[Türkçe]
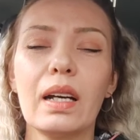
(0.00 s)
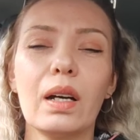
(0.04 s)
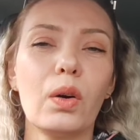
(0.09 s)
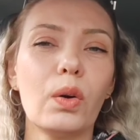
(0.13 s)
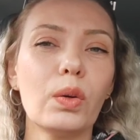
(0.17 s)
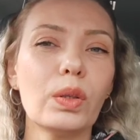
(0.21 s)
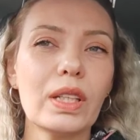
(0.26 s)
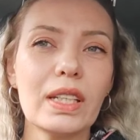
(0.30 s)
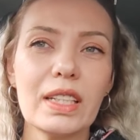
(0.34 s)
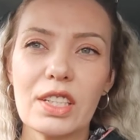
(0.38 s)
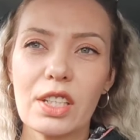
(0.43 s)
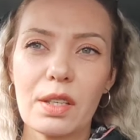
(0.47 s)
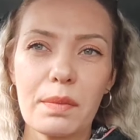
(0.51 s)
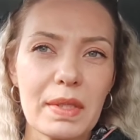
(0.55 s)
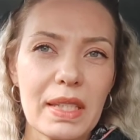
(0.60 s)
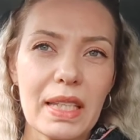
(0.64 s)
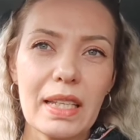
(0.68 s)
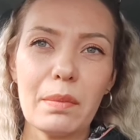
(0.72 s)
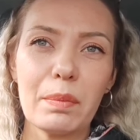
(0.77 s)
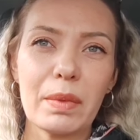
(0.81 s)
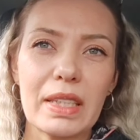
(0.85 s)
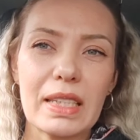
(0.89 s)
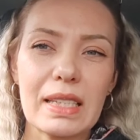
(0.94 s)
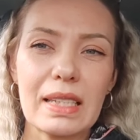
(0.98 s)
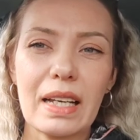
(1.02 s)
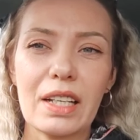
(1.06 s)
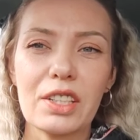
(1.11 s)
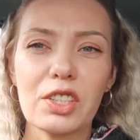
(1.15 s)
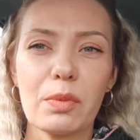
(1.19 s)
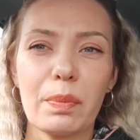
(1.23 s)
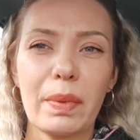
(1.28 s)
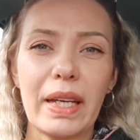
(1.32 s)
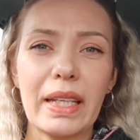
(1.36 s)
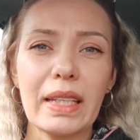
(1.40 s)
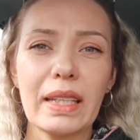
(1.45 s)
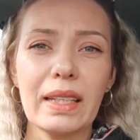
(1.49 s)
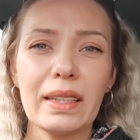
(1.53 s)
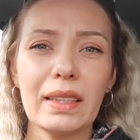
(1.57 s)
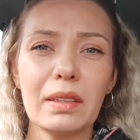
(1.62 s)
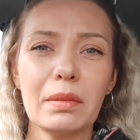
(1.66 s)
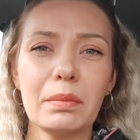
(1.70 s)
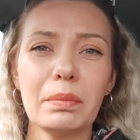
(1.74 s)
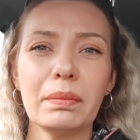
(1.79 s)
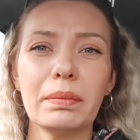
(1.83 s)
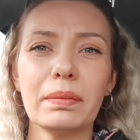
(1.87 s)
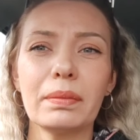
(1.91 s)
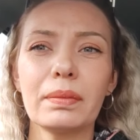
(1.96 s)
Onu hiç kimse yemedi. Sadece ben
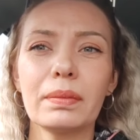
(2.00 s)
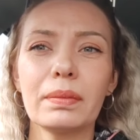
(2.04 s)
yedim.